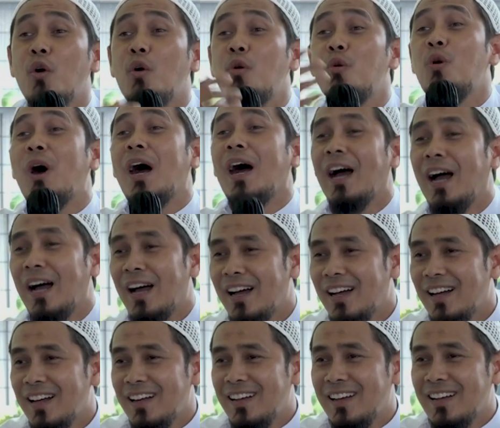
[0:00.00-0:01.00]
Kuah.
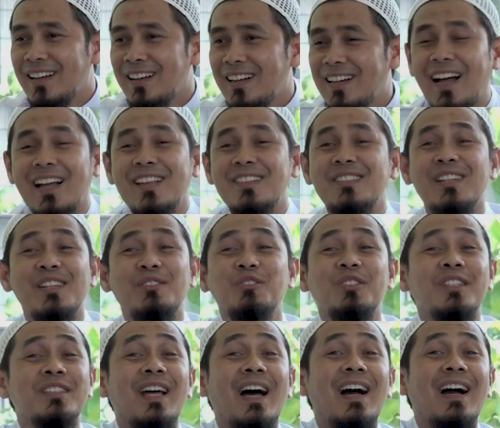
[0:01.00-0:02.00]
Kasih itu
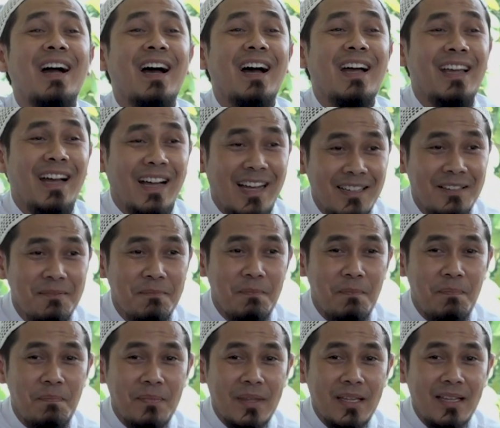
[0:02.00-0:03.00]
tetangga, ya kan?
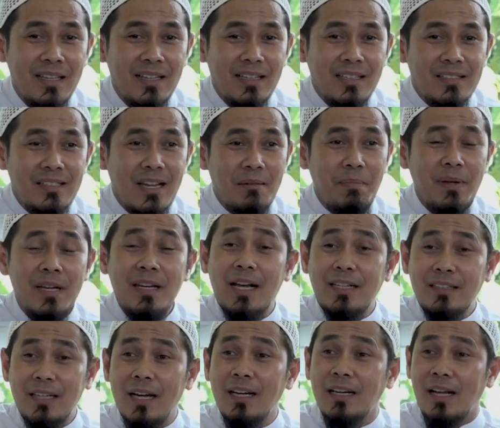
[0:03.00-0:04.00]
Sampai
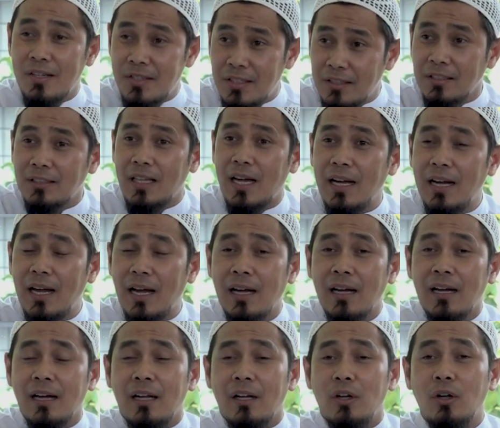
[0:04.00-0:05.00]
dikatakan kasih tetangga.
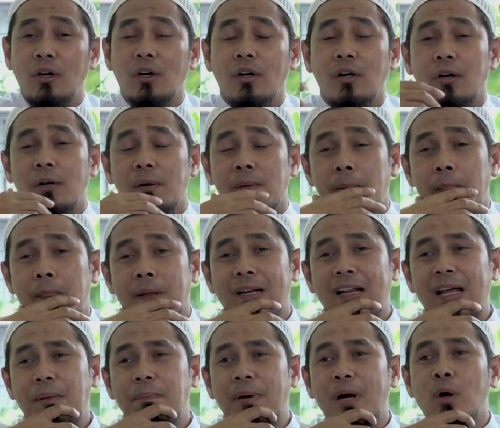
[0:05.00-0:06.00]
Loh,
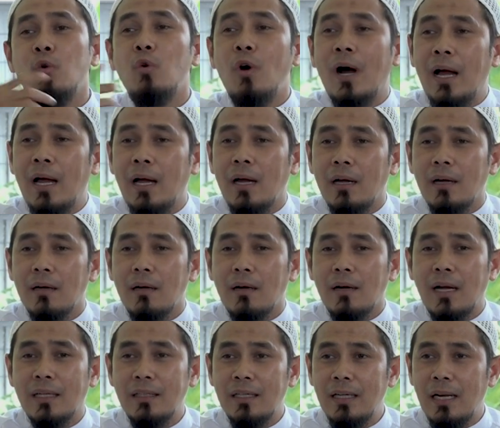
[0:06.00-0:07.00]
kenapa kuah?
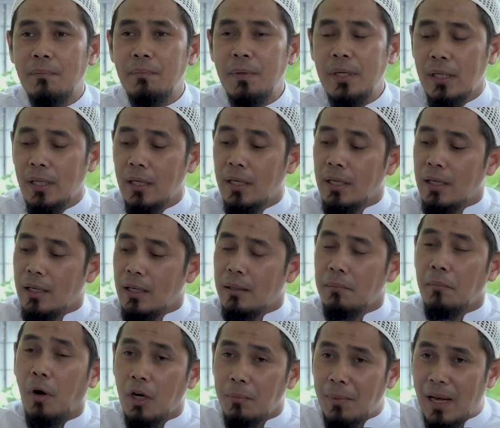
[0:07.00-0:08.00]
Kata Nabi,
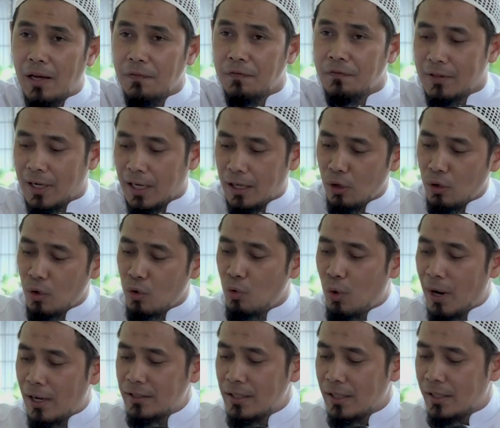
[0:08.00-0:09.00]
mohon maaf, kalau
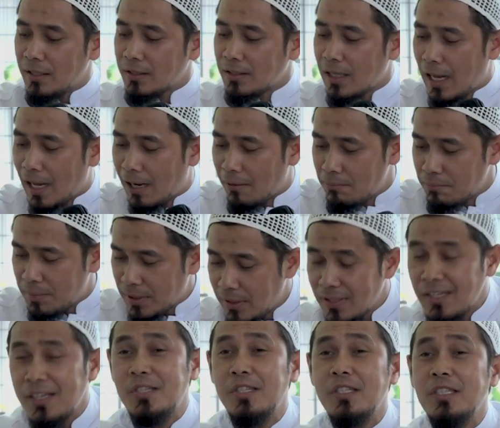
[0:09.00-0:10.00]
kuahnya kita ambil,
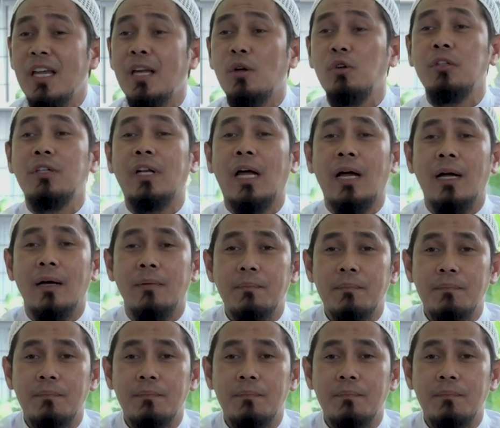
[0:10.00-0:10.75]
isinya ikut enggak?